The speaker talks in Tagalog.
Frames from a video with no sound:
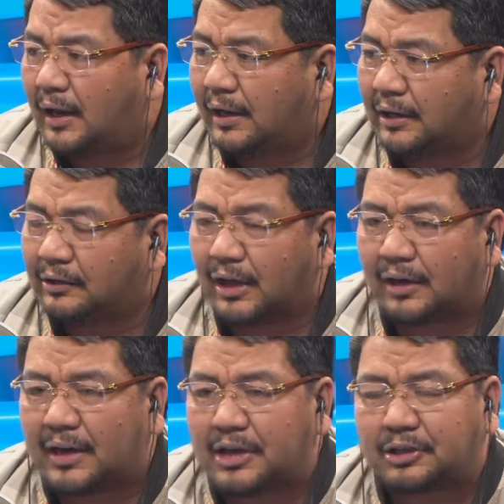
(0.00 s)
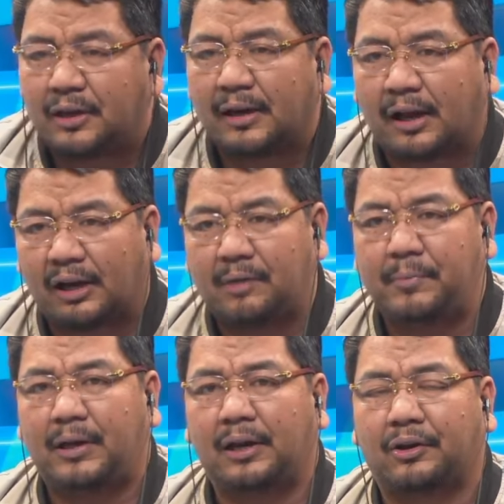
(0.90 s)
International
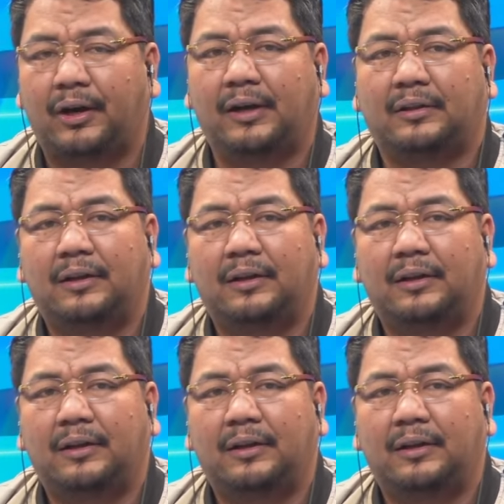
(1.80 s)
Criminal Court.